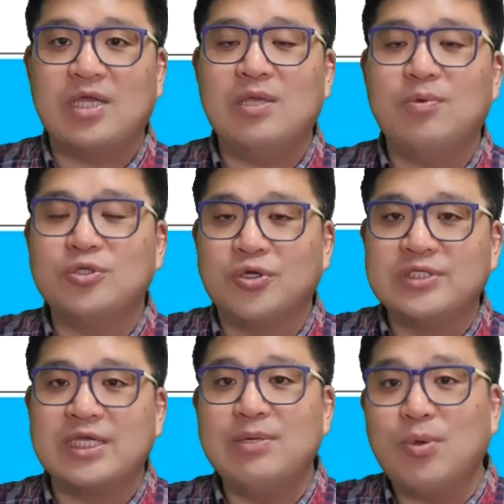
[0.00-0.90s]
일본
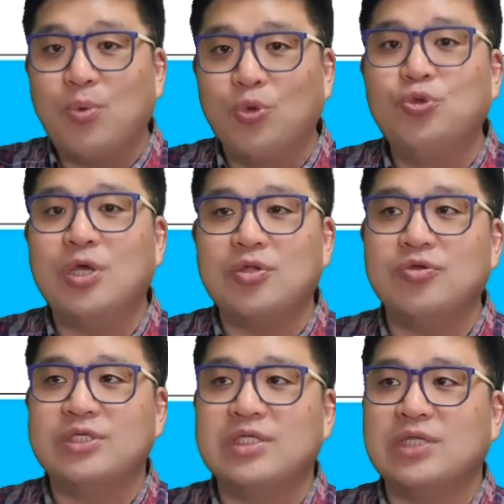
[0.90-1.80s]
전체 일본
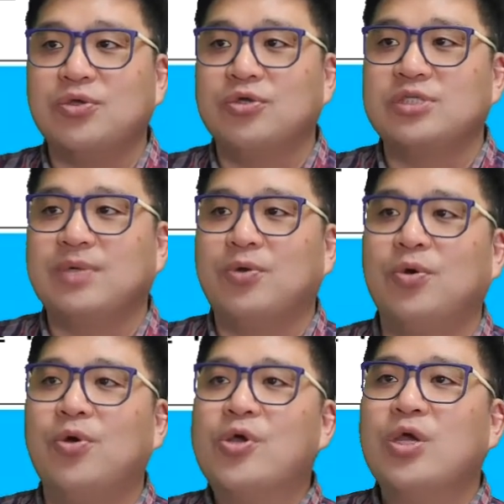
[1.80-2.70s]
본토에서도 시행됐던 것이
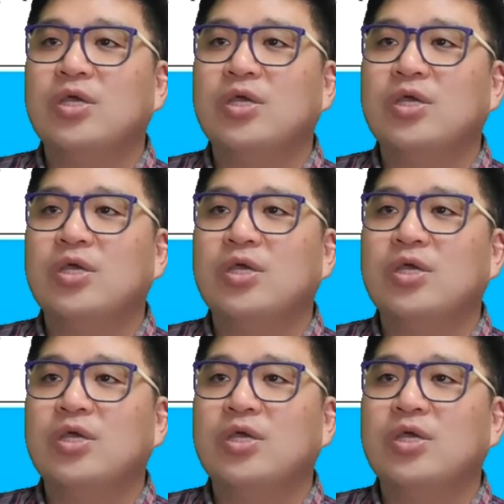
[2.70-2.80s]
바로